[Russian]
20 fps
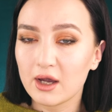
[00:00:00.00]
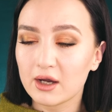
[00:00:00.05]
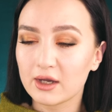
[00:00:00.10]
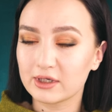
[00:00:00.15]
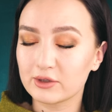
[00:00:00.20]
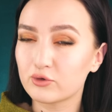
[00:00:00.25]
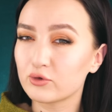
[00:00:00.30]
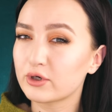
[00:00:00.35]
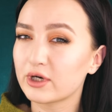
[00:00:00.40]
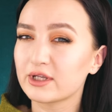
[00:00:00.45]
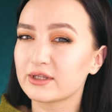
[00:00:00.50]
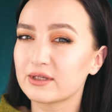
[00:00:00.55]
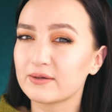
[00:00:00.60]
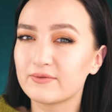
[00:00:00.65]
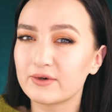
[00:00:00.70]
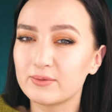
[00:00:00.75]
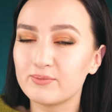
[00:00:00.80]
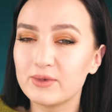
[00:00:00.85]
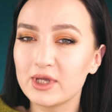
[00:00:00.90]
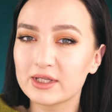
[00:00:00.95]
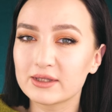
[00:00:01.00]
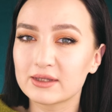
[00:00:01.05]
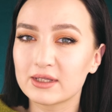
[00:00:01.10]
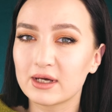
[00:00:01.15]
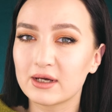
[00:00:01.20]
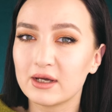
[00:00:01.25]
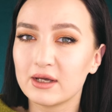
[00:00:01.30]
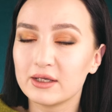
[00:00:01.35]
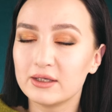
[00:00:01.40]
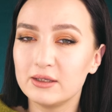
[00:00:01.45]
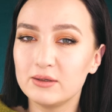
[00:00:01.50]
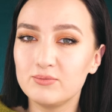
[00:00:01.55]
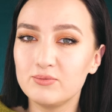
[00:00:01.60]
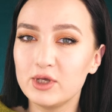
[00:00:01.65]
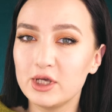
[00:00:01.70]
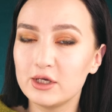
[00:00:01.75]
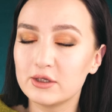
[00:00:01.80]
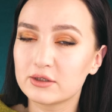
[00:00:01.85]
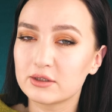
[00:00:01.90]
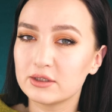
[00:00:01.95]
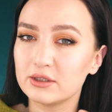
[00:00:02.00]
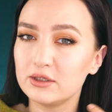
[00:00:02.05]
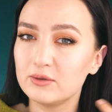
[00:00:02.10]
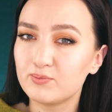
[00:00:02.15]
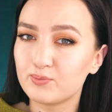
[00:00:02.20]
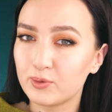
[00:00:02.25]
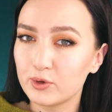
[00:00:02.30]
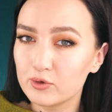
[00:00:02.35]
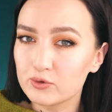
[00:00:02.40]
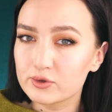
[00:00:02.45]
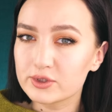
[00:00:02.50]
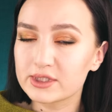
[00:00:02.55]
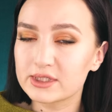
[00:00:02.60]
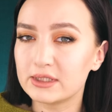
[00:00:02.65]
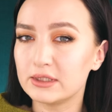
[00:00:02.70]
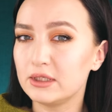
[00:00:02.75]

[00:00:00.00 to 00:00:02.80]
которая одновременно имеет и плюсы,